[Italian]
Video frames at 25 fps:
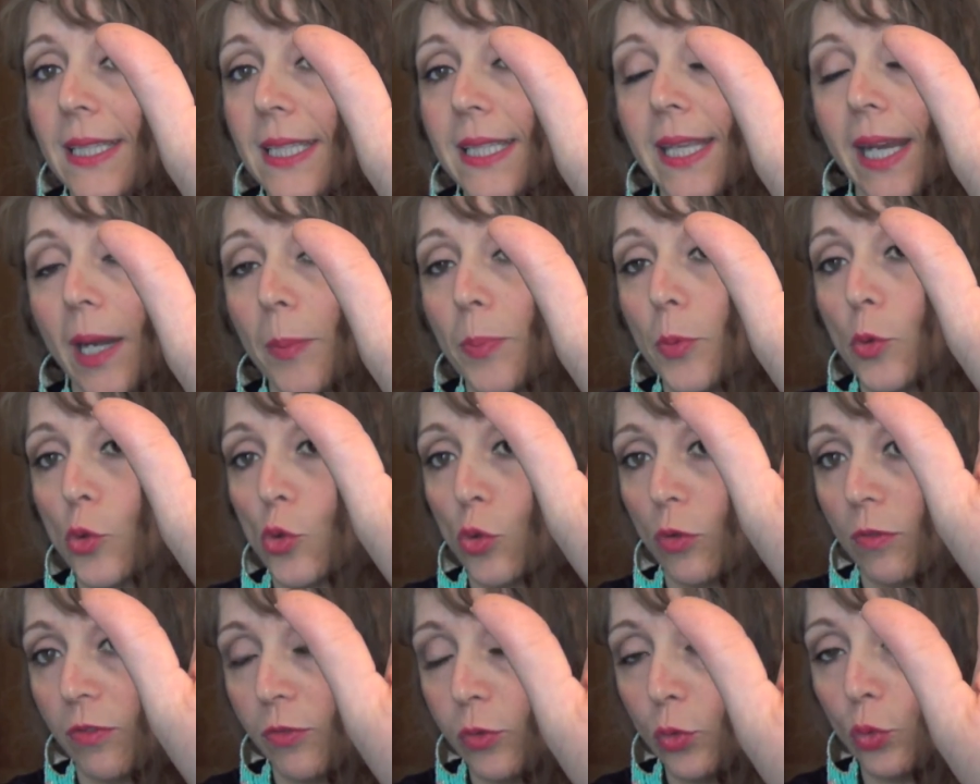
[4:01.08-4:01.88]
tira più
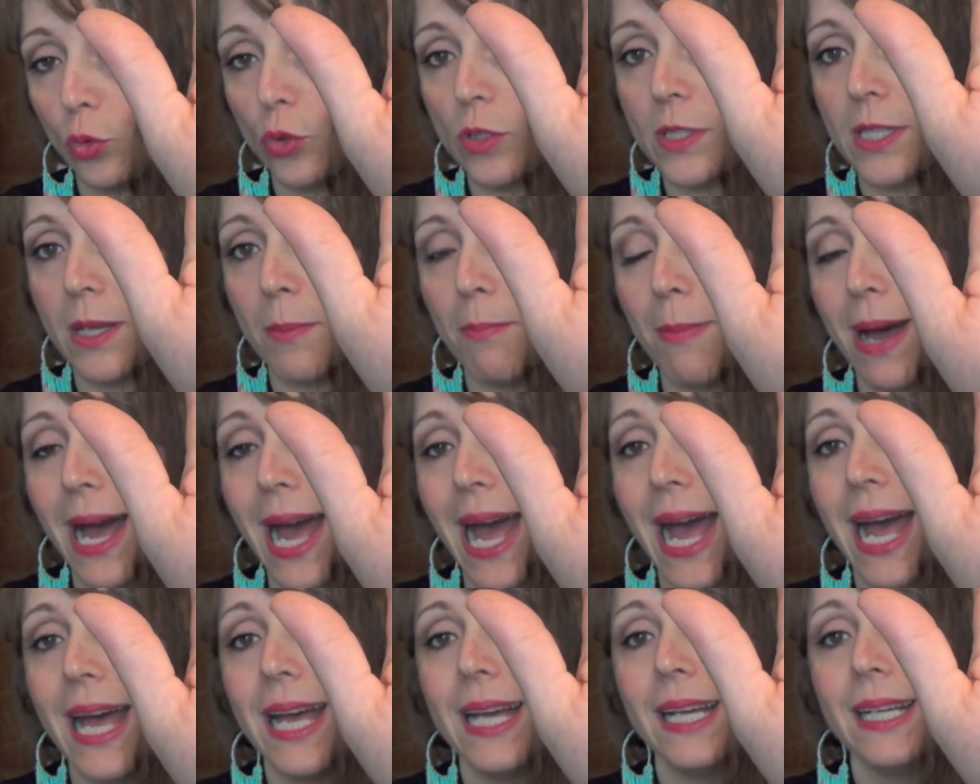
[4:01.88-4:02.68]
sul fucsia, ma
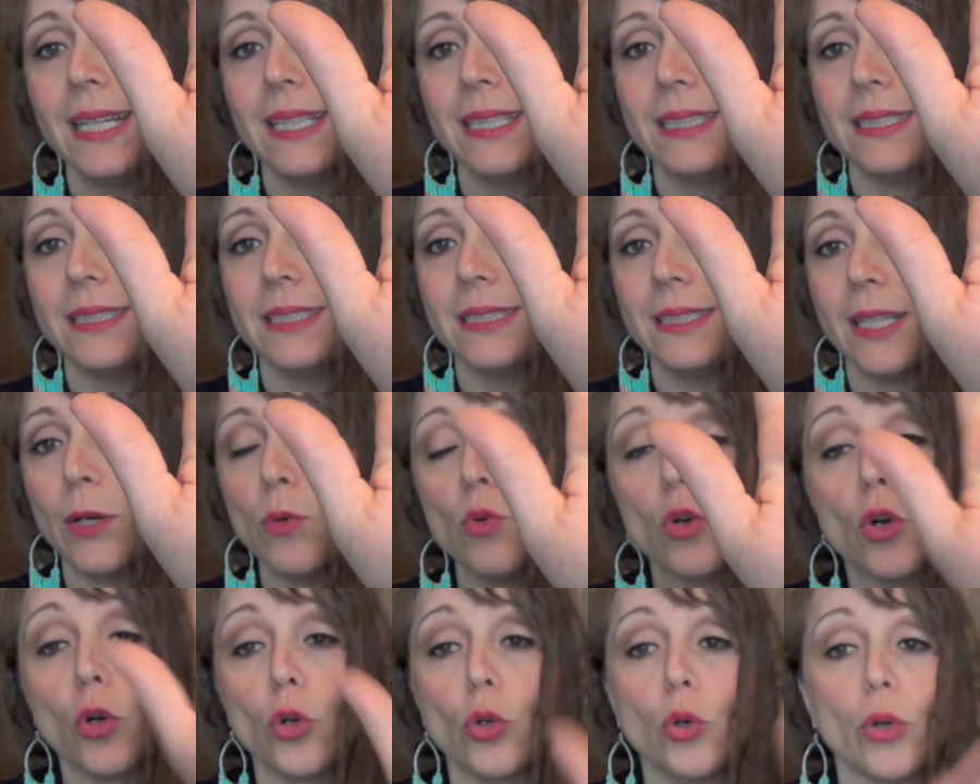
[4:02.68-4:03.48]
eh, è
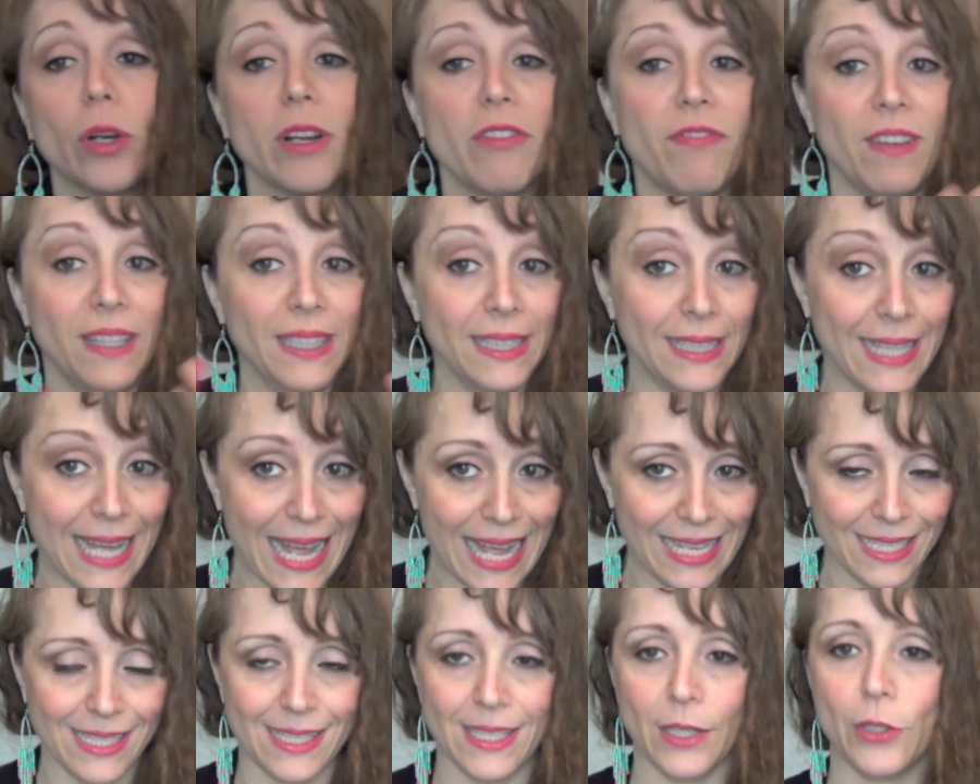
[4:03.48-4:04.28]
un colore
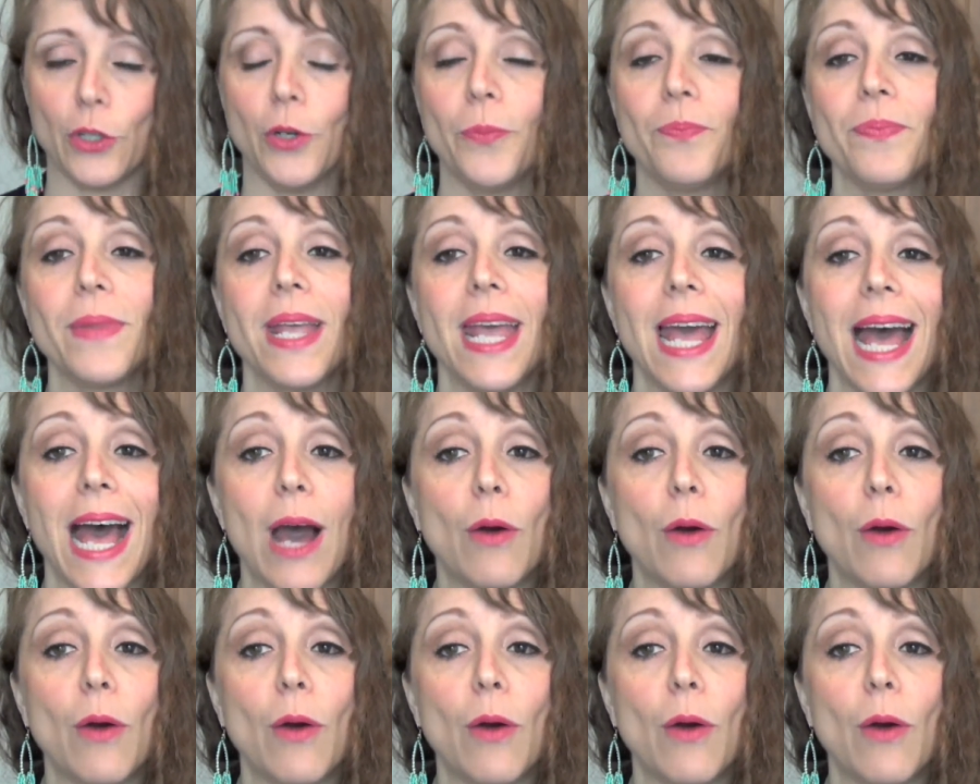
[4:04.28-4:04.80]
fantastico,